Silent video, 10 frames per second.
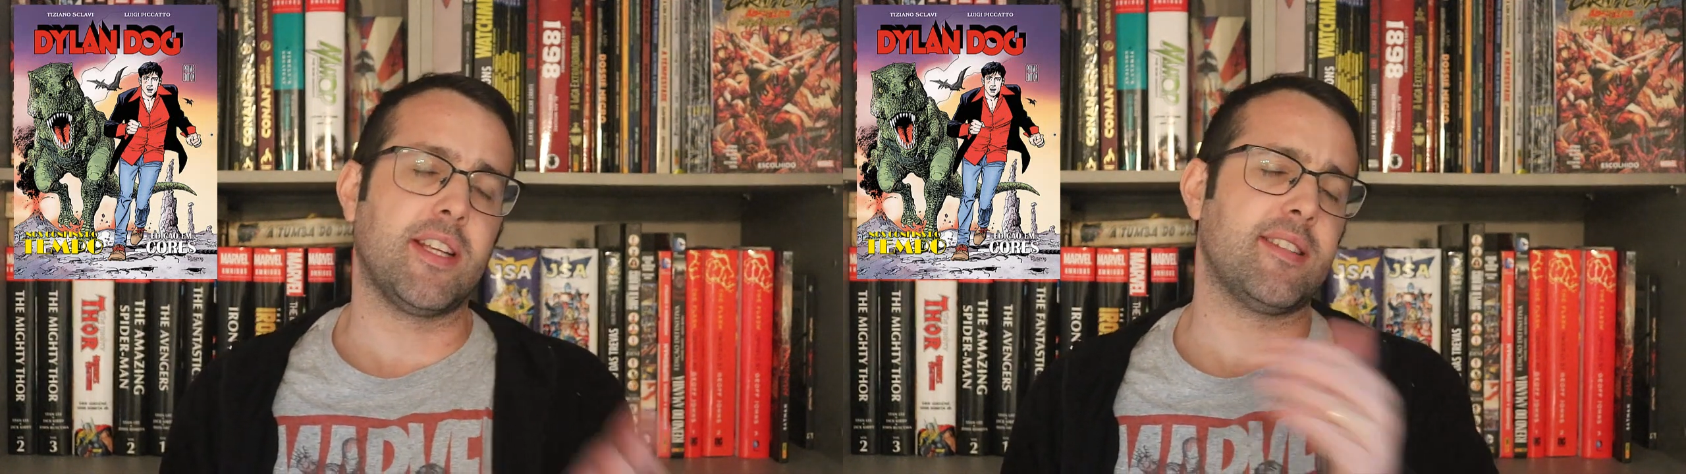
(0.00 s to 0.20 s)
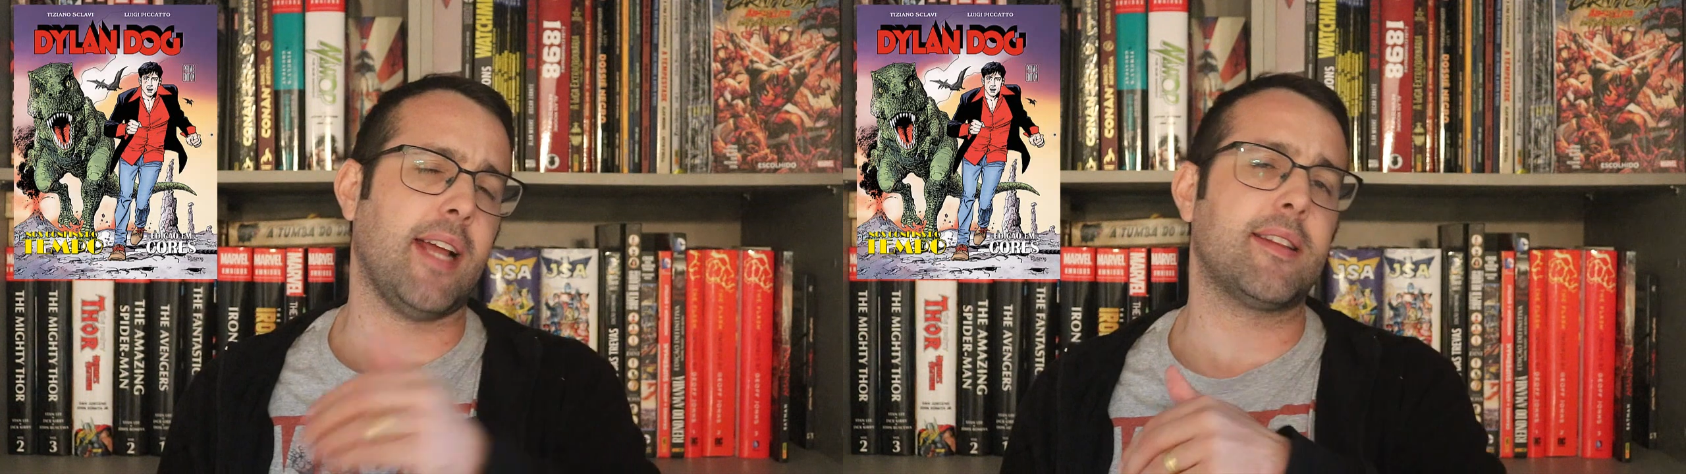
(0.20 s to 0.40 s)

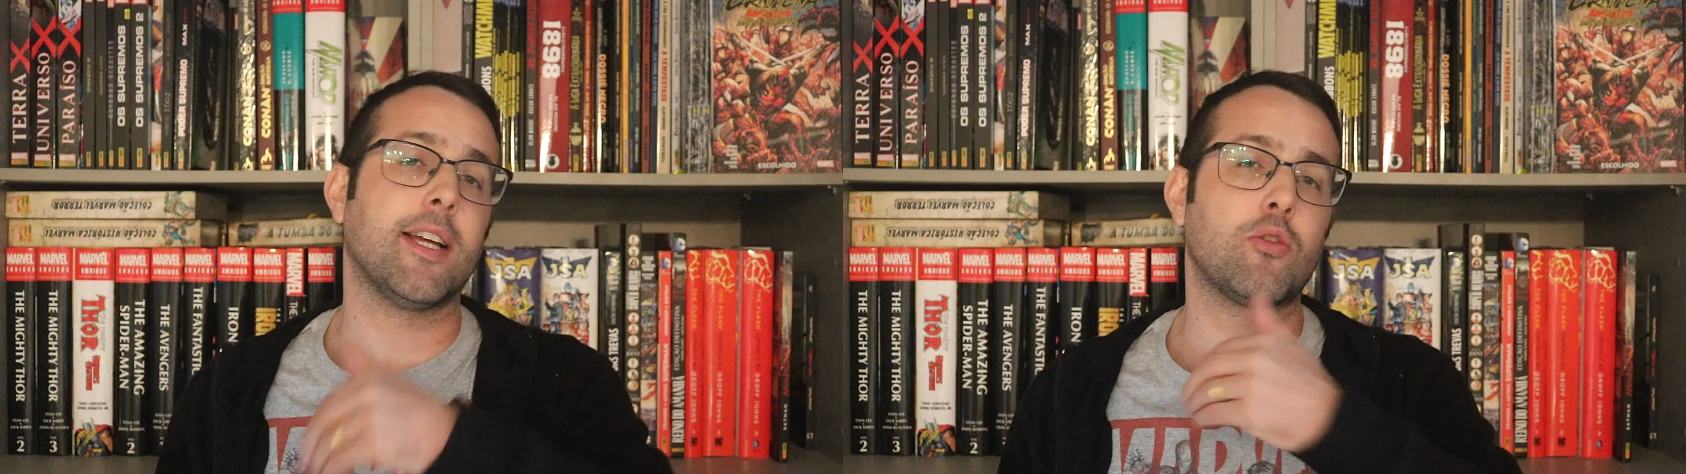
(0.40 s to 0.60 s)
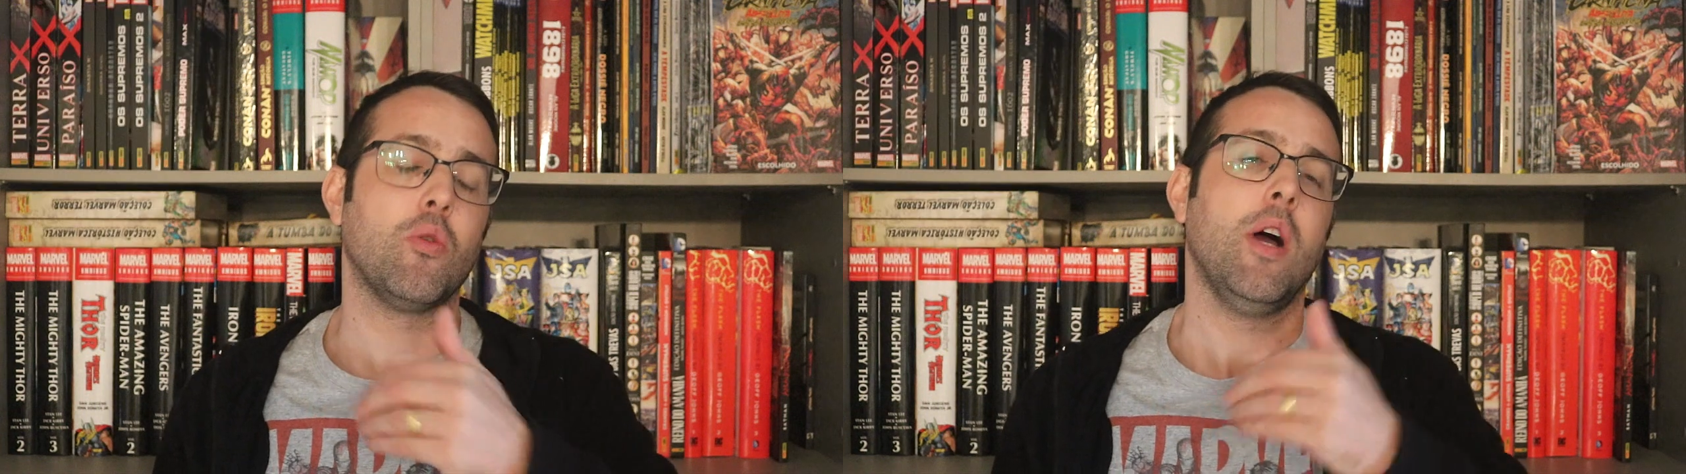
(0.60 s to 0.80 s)
que sai
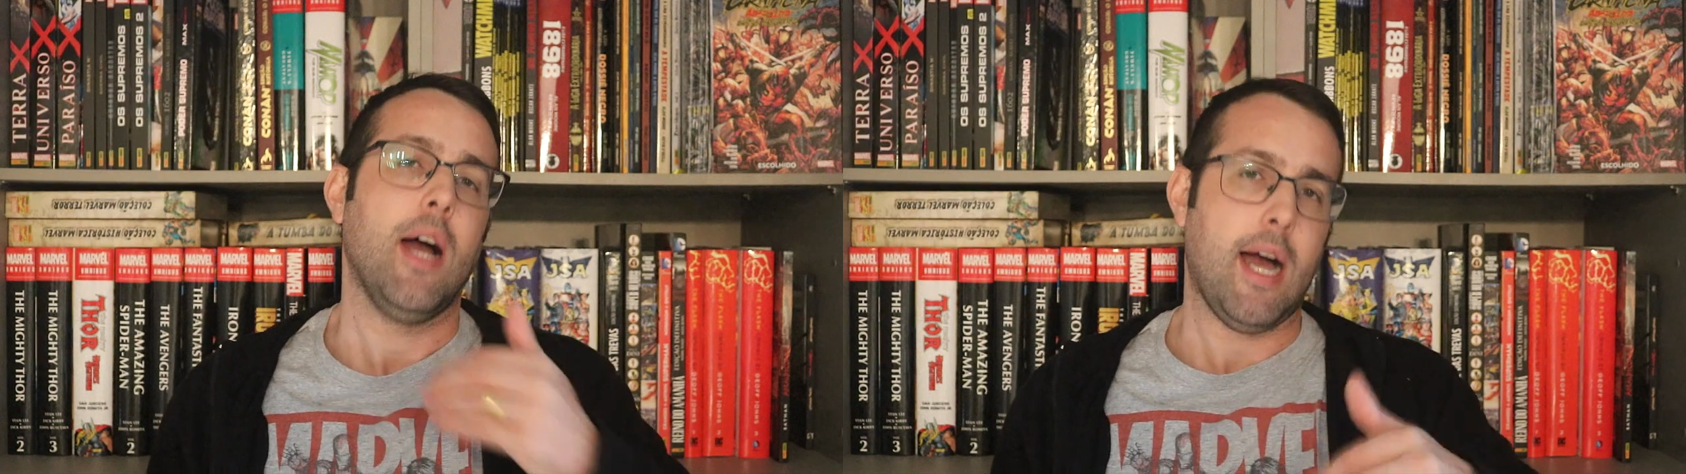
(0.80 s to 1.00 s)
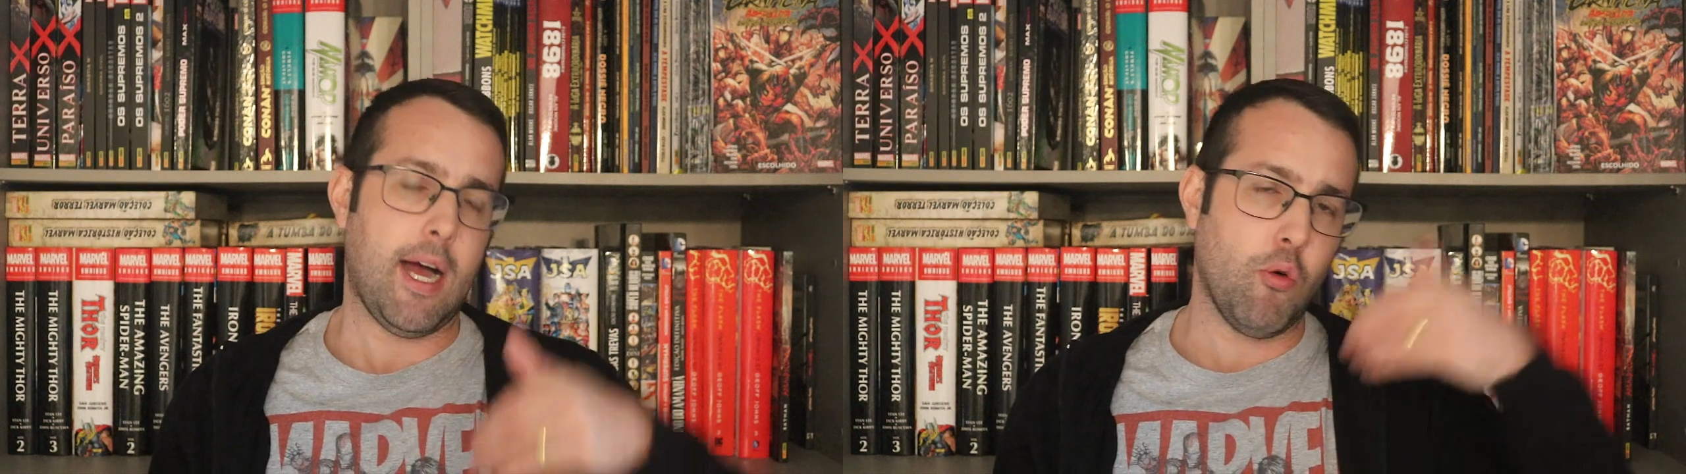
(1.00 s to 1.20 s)
tanto
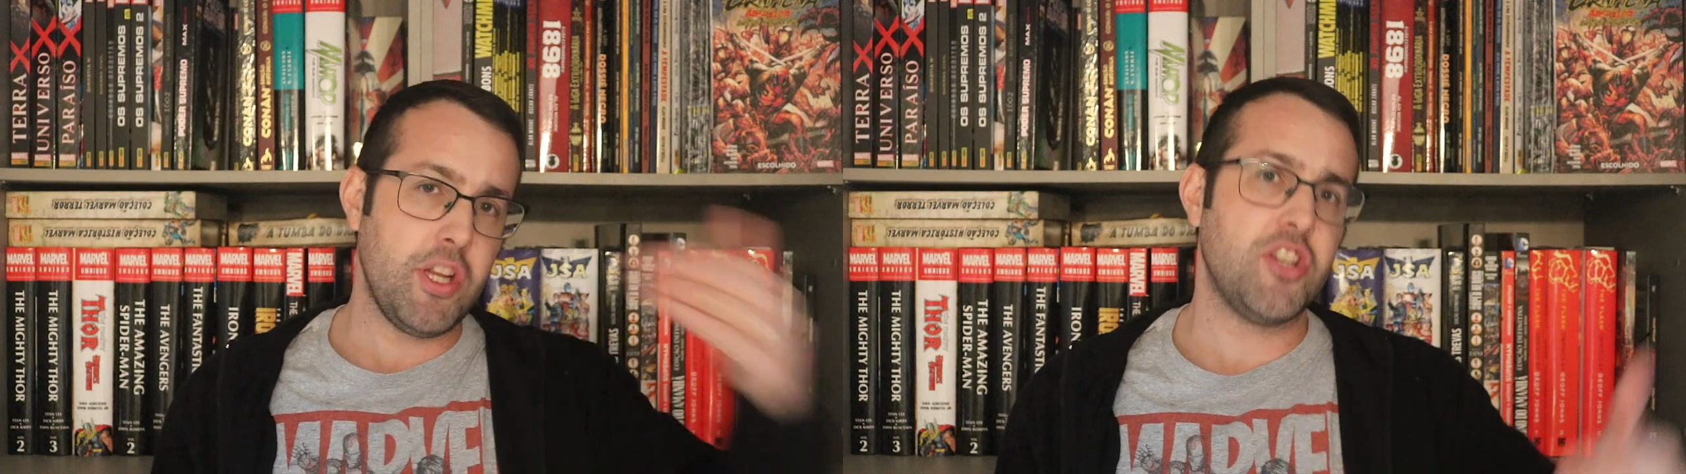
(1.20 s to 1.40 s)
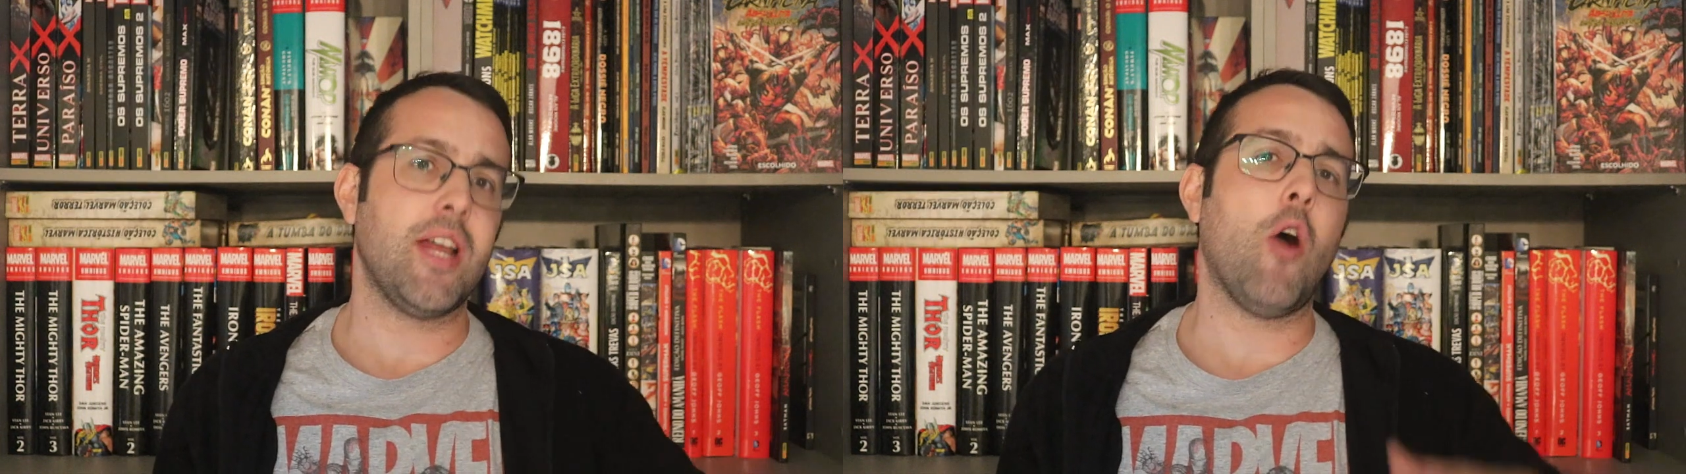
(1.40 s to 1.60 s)
a
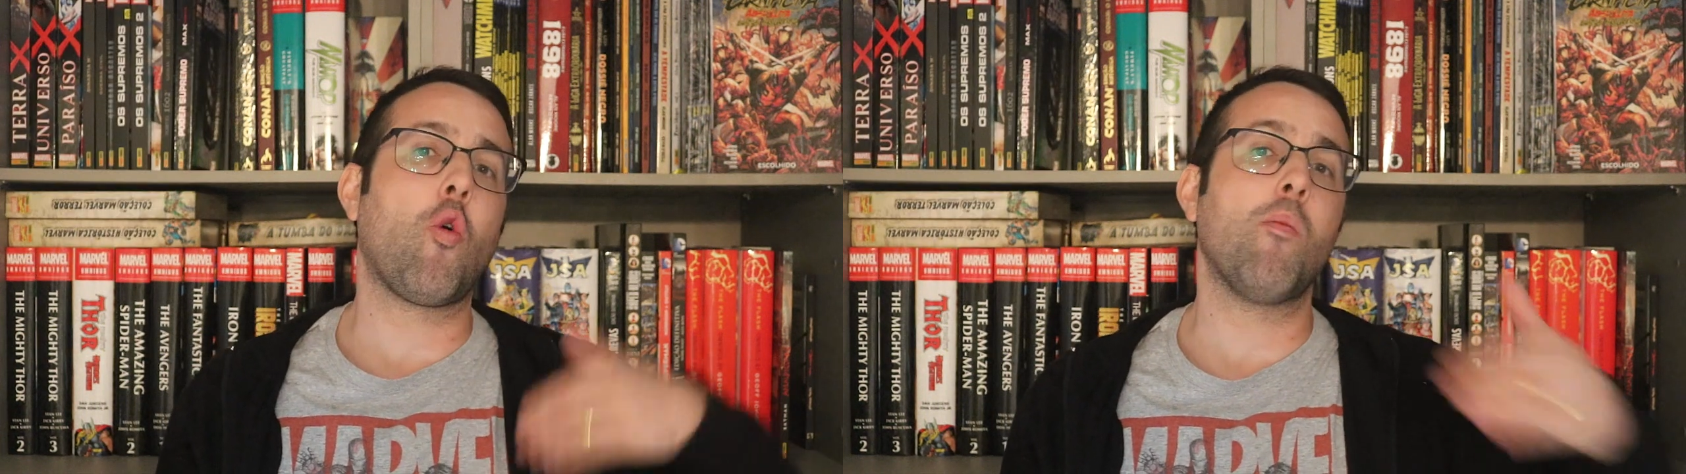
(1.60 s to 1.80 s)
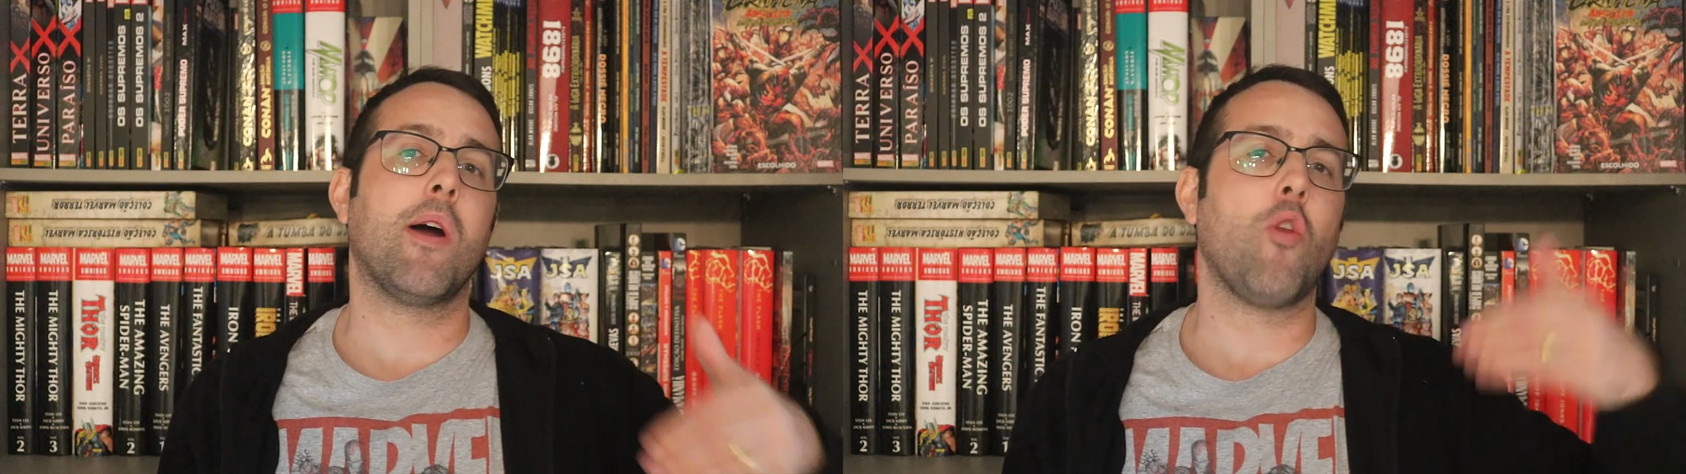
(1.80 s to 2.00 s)
original
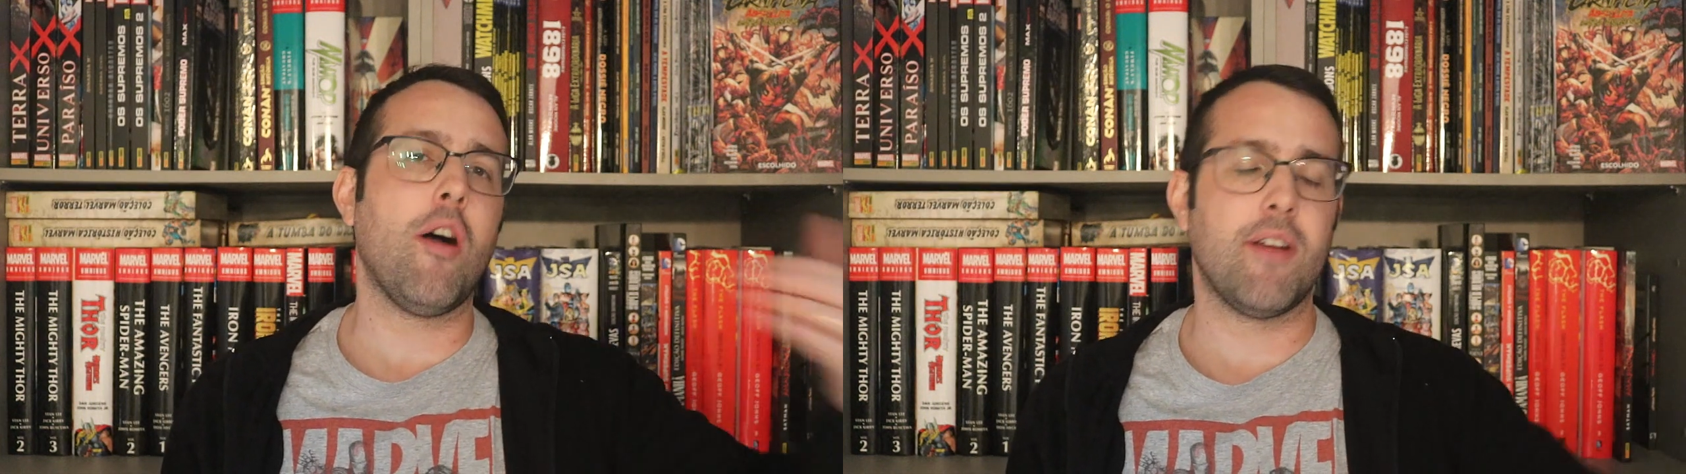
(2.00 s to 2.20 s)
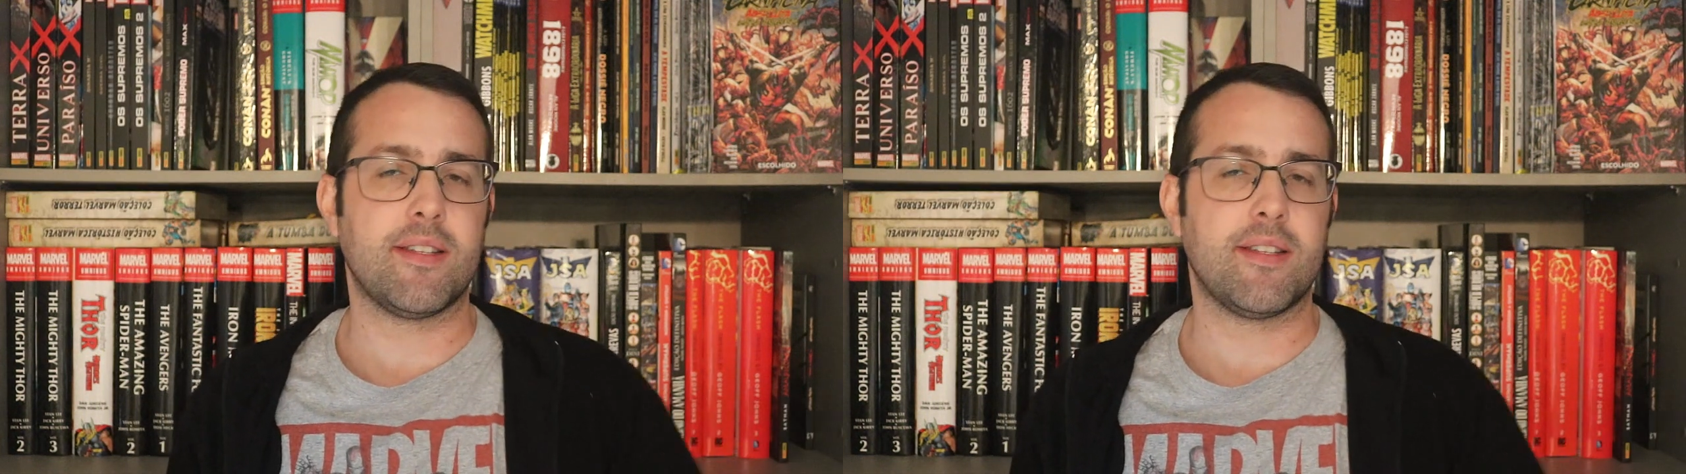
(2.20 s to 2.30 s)
como a nova